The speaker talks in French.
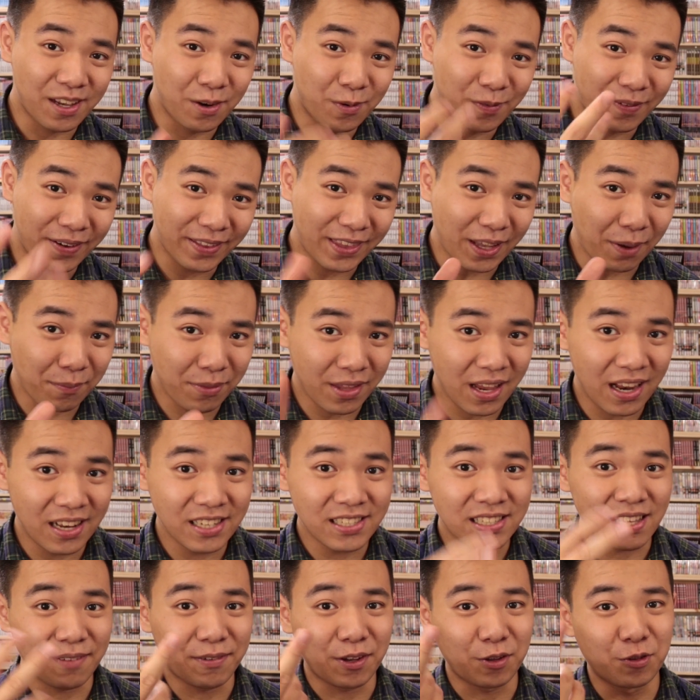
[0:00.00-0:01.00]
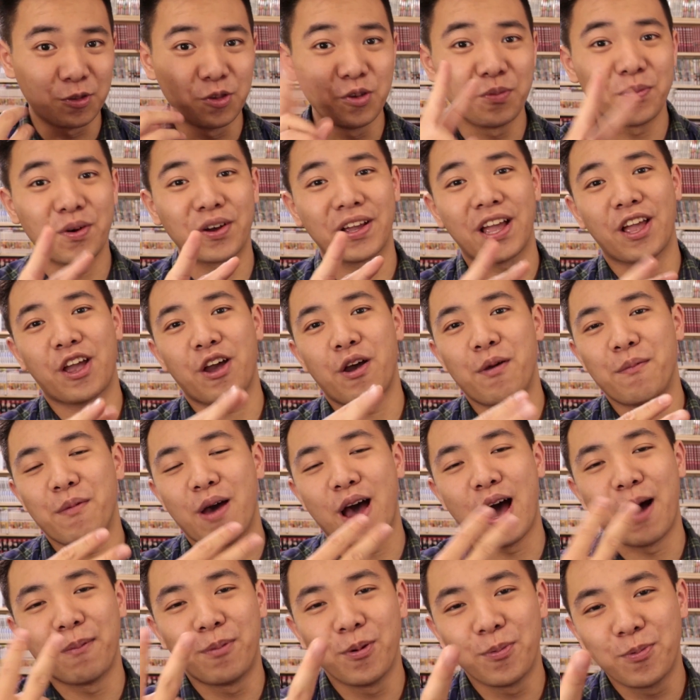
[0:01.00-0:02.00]
Et on va terminer la liste avec deux mangas quand même
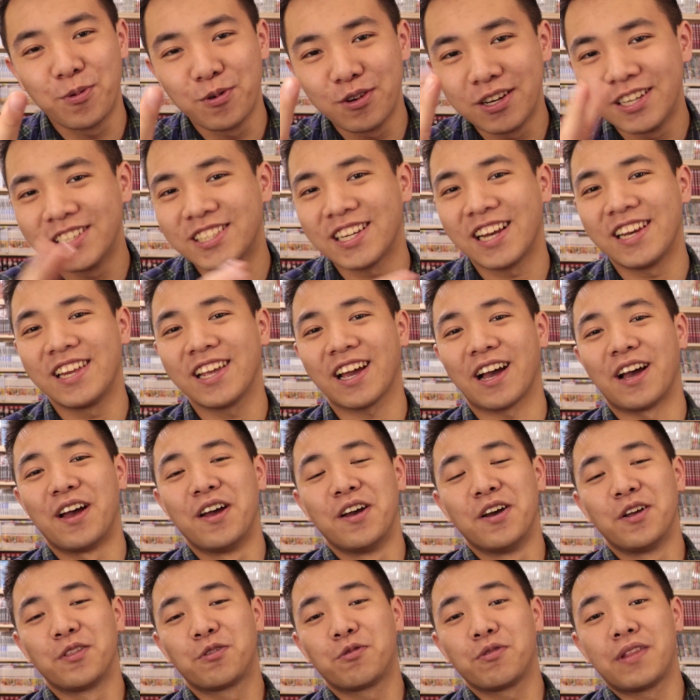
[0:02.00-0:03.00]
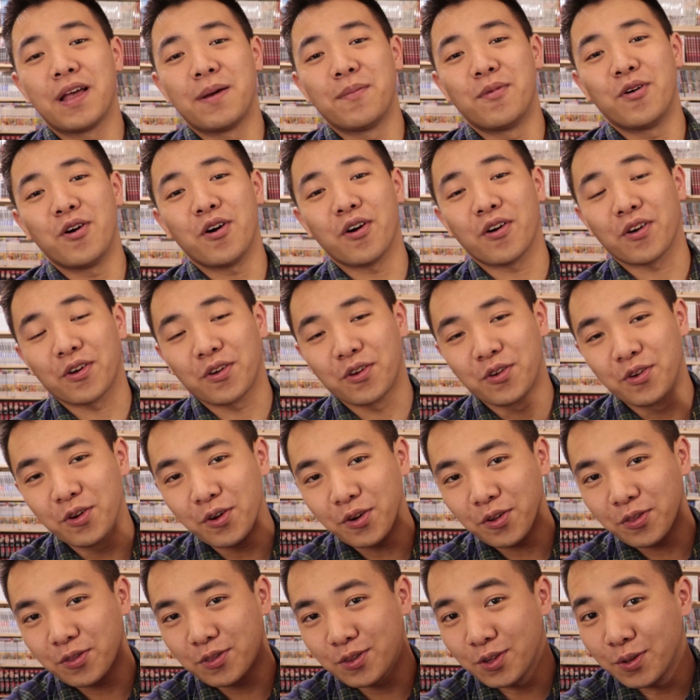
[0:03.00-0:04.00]
un peu plus légers à lire. Tout d'abord,
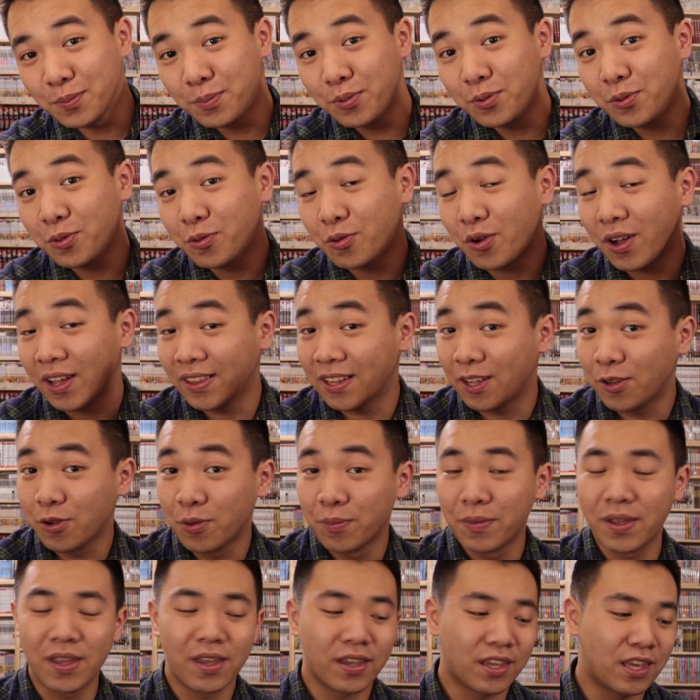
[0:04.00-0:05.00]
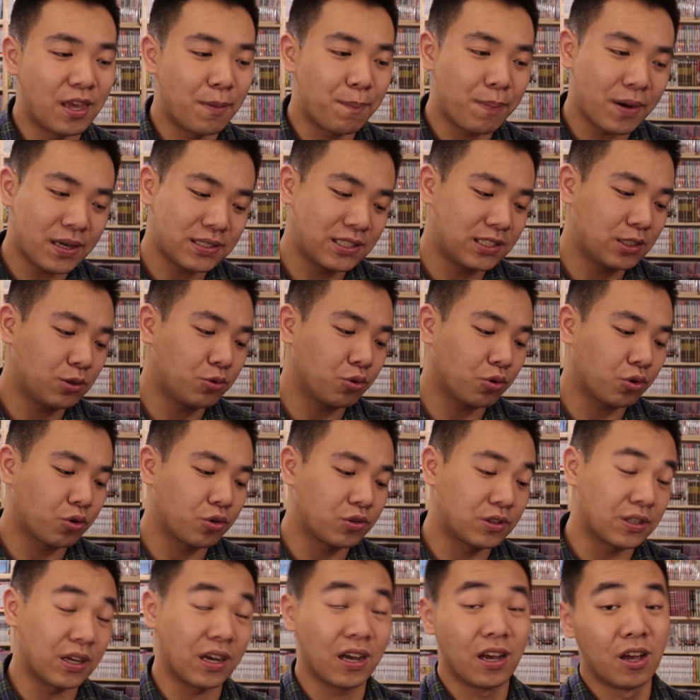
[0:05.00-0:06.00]
Gotobu no Hanayome, qui est pas si court
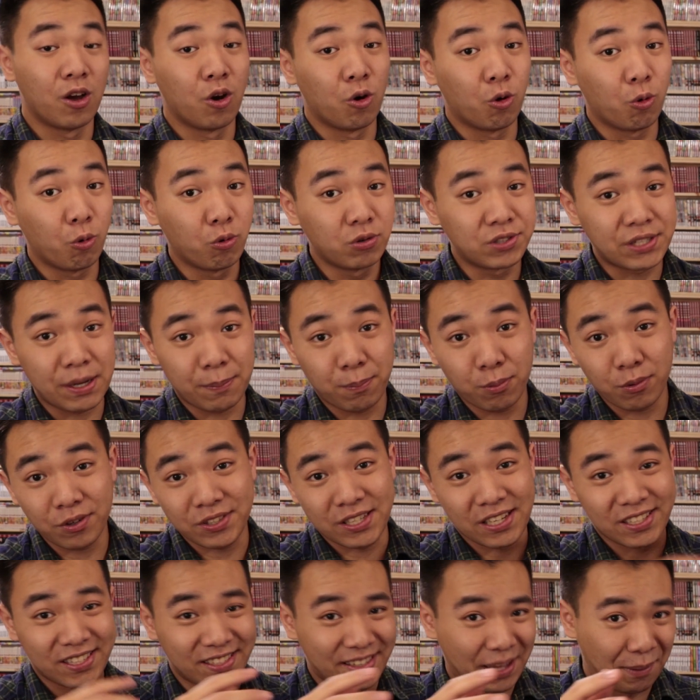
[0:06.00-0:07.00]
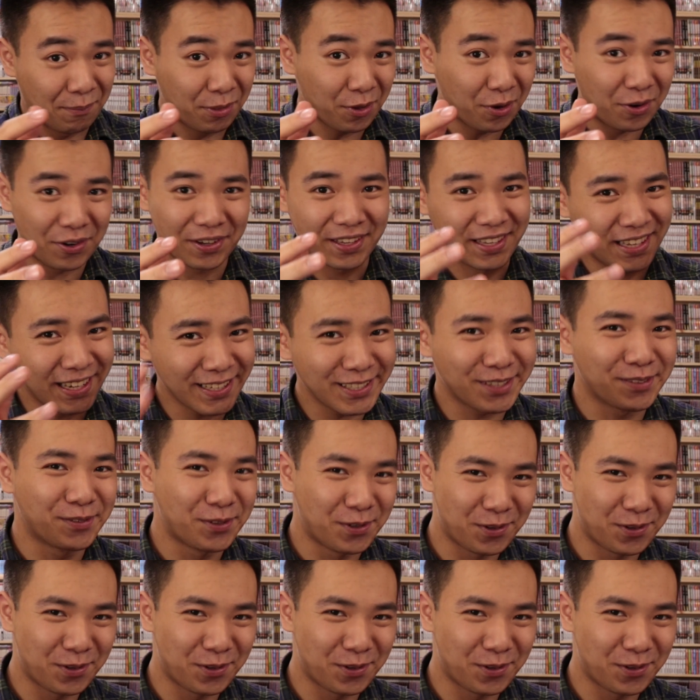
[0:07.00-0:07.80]
que ça. Au Japon, ça s'est terminé en 15